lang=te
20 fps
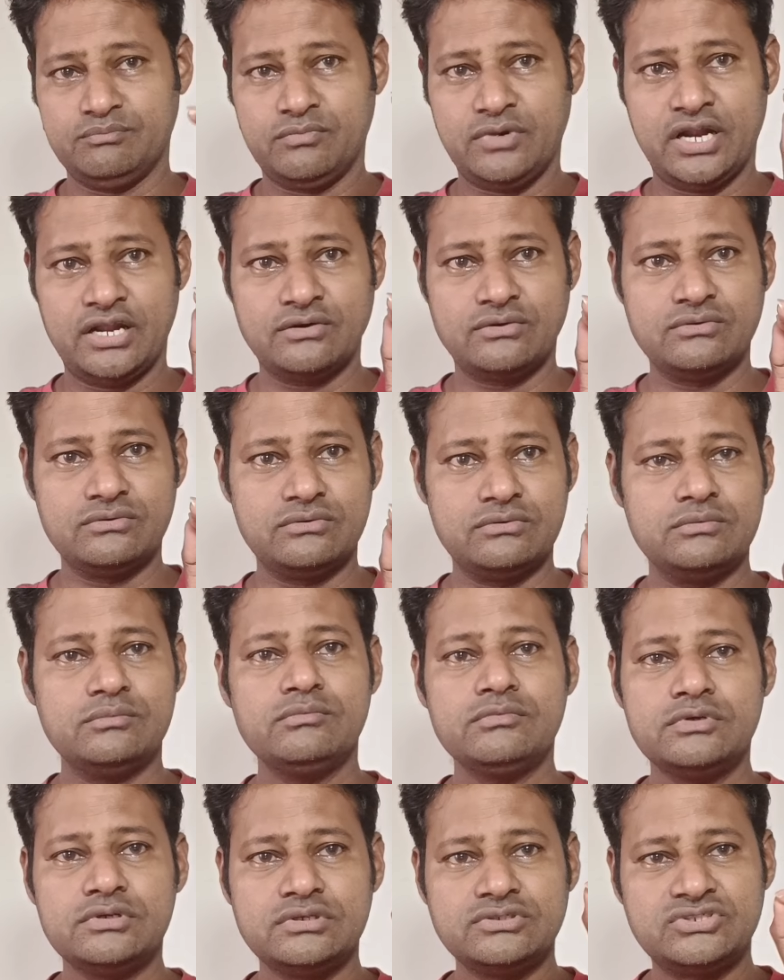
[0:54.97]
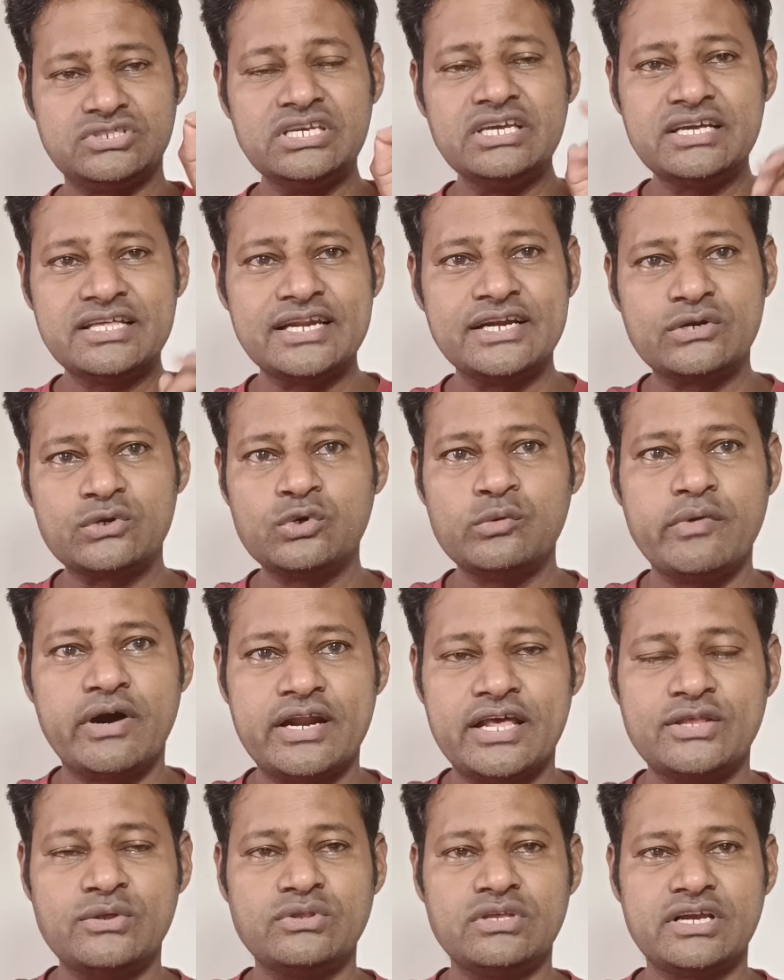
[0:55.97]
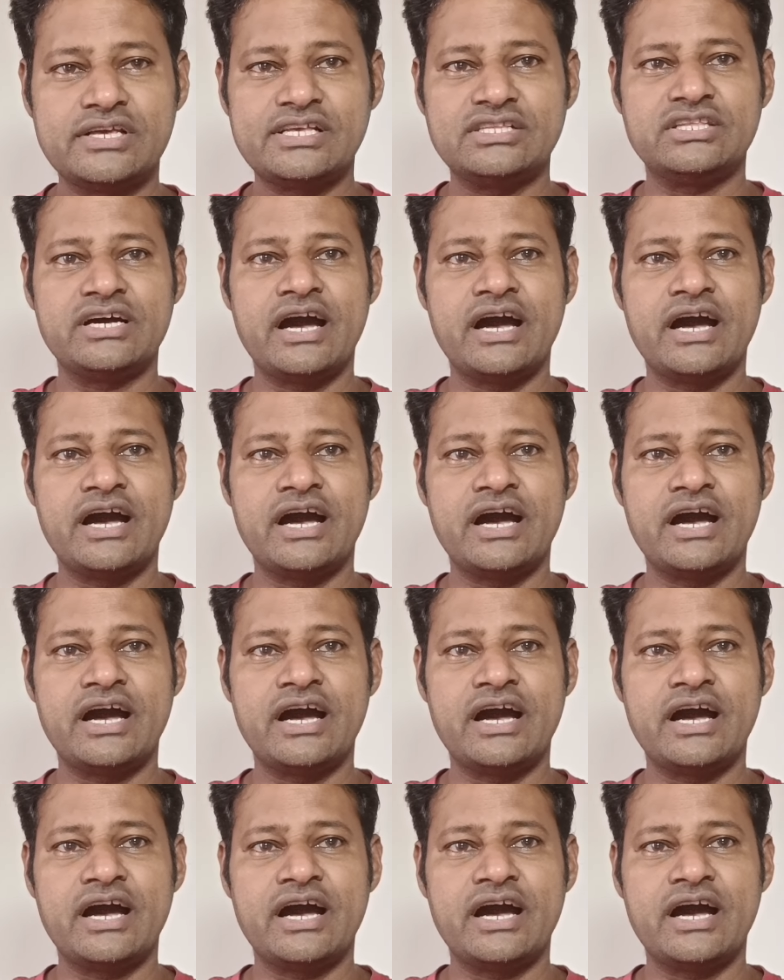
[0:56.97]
మనకు సీక్రెట్ రూమ్ అనేది ఉంది కదా